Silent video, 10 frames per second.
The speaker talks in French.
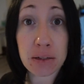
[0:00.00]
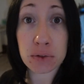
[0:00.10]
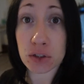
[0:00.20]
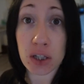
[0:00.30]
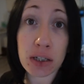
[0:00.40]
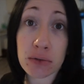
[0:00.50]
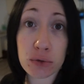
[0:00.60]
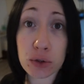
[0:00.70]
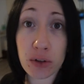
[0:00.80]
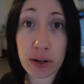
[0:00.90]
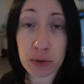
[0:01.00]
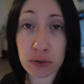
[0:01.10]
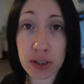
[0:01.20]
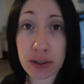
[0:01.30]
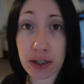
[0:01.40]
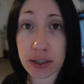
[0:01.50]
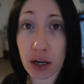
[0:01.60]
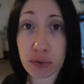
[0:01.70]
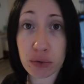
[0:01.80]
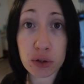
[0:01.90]
Donc je vu que je vais à c'est un
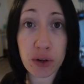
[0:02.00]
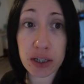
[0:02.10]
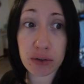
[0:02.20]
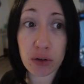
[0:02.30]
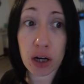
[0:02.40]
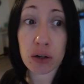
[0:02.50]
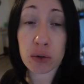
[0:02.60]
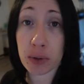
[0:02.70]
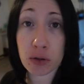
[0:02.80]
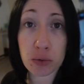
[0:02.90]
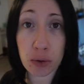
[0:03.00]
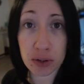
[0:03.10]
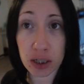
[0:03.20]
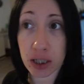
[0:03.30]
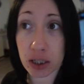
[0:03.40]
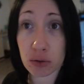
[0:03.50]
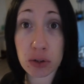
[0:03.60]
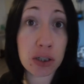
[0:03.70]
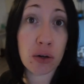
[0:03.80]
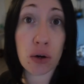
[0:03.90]
carrefour, je vais aller voir. Au pire, je prendrai un gâteau
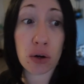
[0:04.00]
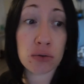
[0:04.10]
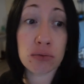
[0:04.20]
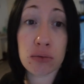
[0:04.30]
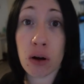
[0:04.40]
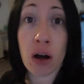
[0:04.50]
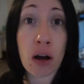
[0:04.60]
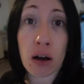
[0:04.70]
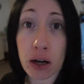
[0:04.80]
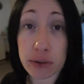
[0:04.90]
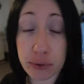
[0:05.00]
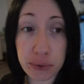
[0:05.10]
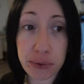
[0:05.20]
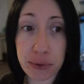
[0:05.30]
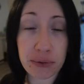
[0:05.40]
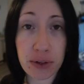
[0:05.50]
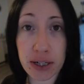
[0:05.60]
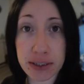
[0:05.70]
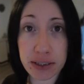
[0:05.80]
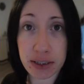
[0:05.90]
licorne ou un truc euh,
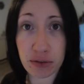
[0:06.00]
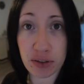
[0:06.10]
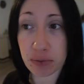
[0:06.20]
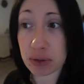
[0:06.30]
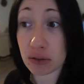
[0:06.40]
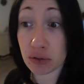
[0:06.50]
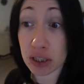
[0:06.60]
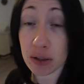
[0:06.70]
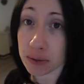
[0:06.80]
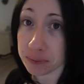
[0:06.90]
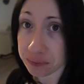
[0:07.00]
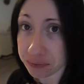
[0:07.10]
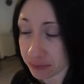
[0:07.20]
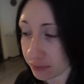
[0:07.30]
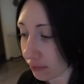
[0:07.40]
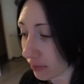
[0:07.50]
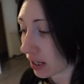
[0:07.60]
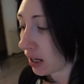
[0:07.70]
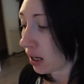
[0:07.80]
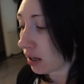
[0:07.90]
voilà, qui fait petite fille. Euh,
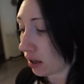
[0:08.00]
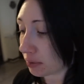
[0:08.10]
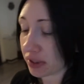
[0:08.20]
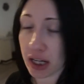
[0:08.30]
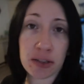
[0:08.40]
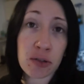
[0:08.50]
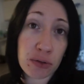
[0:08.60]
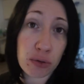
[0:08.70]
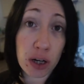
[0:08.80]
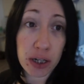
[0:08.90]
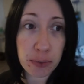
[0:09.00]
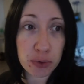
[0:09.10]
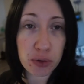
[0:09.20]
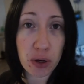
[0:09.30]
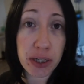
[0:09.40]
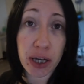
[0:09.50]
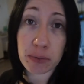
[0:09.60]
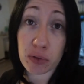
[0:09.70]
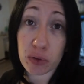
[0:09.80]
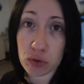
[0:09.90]
parce qu'Anne, on a vu un Harry Potter hier,
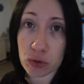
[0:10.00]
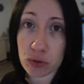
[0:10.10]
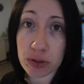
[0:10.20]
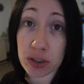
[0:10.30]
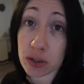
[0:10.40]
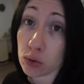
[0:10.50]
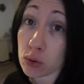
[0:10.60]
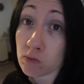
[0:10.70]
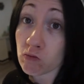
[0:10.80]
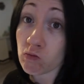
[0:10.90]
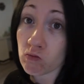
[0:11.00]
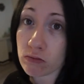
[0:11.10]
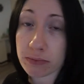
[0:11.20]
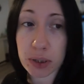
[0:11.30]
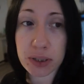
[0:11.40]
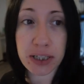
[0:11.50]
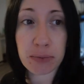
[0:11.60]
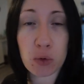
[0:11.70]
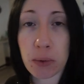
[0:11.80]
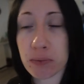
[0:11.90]
mais franchement, je lui ai euh, pas terrible
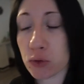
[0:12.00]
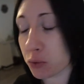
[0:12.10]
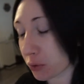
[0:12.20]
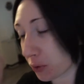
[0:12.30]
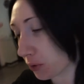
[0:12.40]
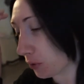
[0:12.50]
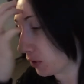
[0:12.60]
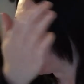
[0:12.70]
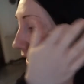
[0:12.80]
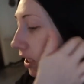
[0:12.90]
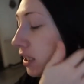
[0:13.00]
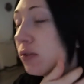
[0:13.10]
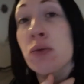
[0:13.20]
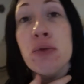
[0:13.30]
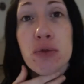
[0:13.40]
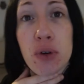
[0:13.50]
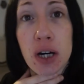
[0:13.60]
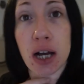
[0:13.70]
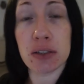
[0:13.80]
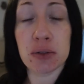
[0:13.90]
quoi. Donc, euh, donc
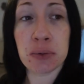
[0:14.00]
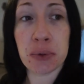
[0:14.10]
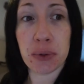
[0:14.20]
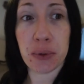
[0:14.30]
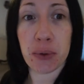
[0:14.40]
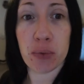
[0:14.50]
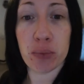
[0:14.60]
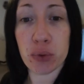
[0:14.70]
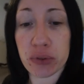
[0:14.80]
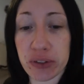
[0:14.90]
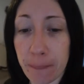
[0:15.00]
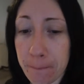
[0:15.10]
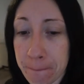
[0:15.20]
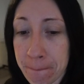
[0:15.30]
voilà, donc pour ça.